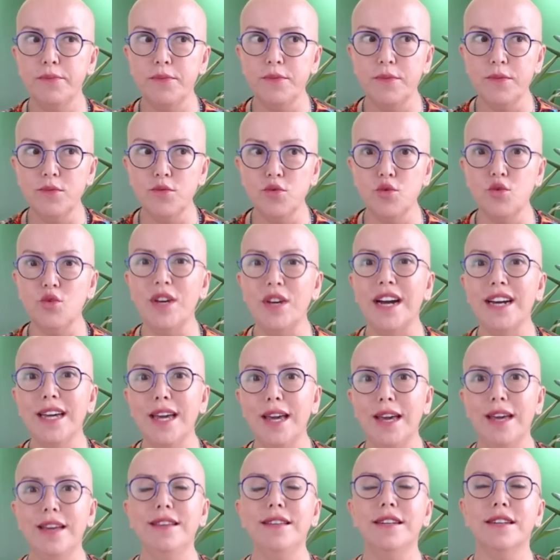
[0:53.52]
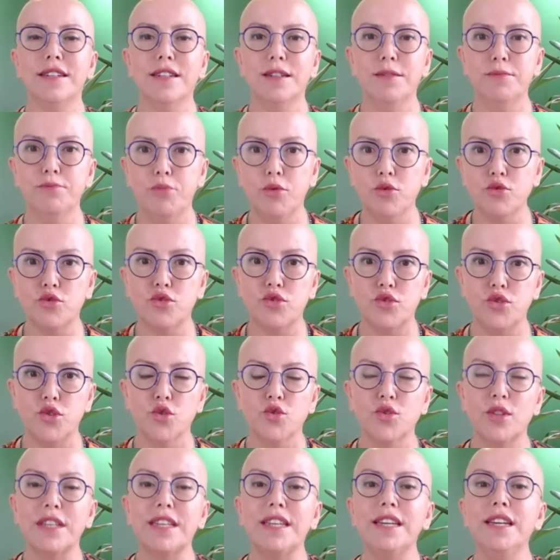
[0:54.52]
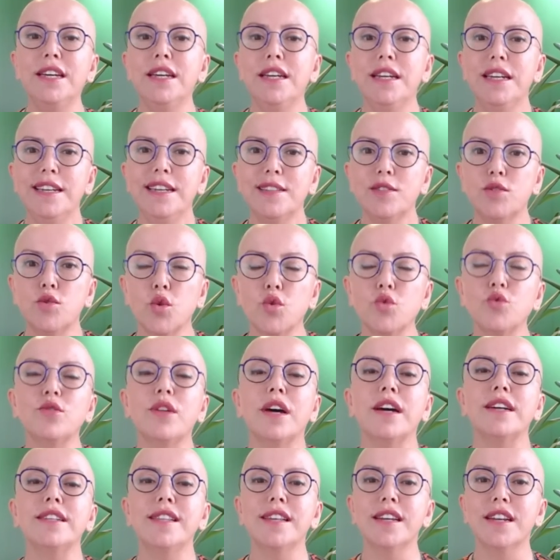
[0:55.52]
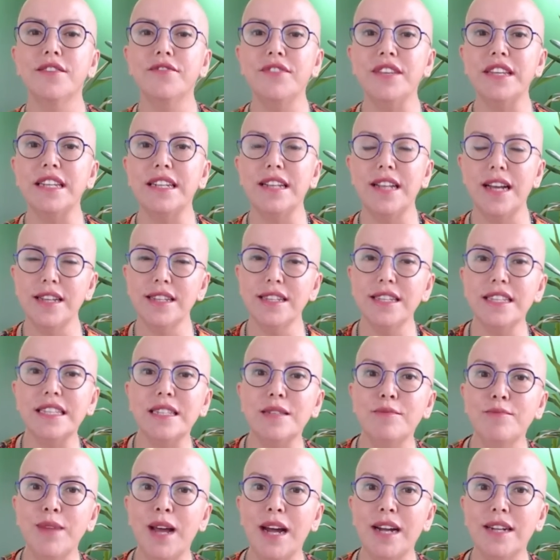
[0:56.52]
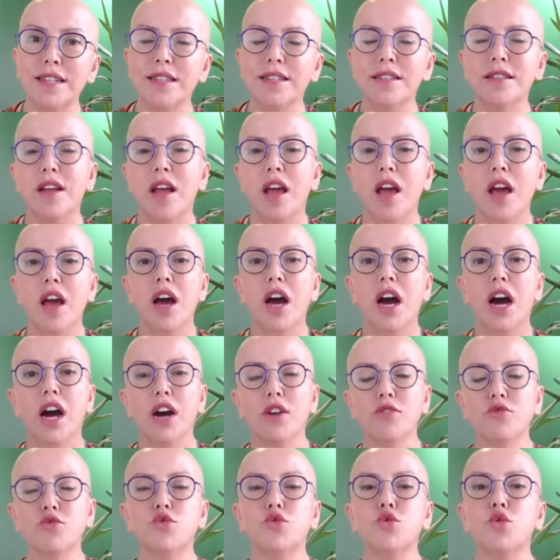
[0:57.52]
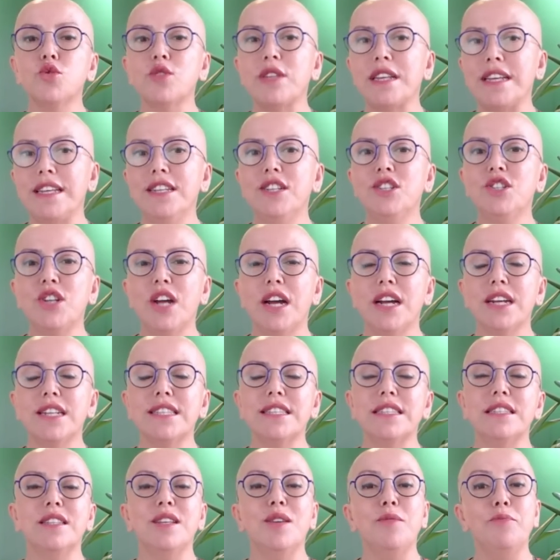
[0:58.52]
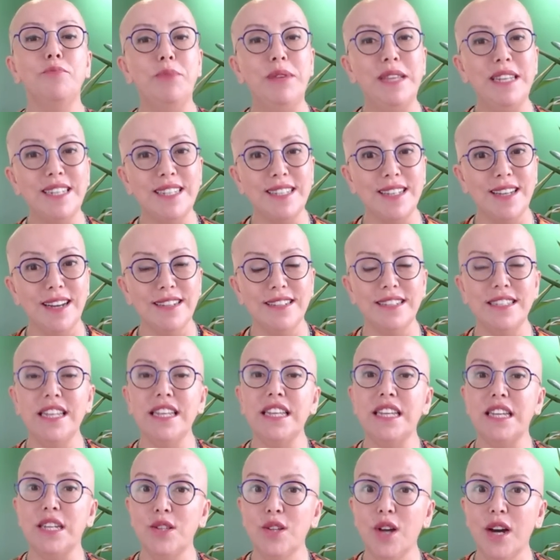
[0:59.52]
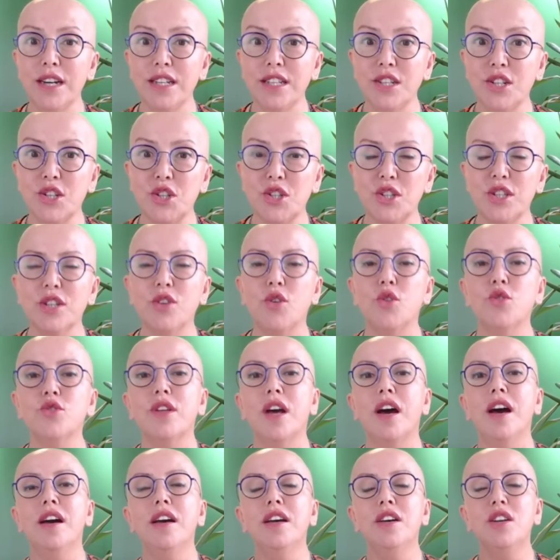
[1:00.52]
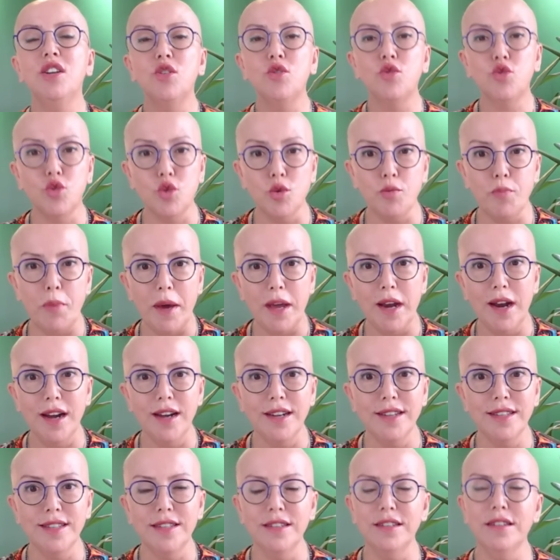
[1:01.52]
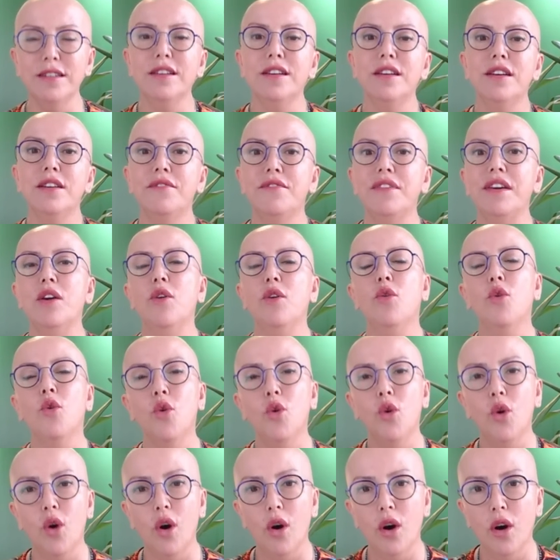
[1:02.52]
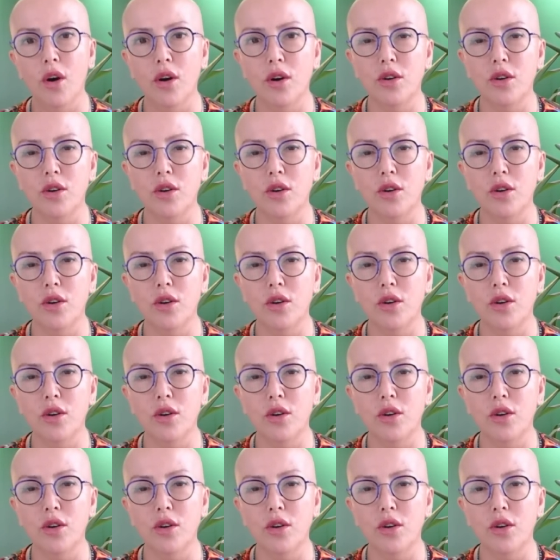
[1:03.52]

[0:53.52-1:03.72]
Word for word: dünyaya en yakın pozisyondaki dolunaylara verilen isimlerdir. Ağustos ayı içerisinde bir tane de yeni ay yaşadık. O da süper aydı ve o e,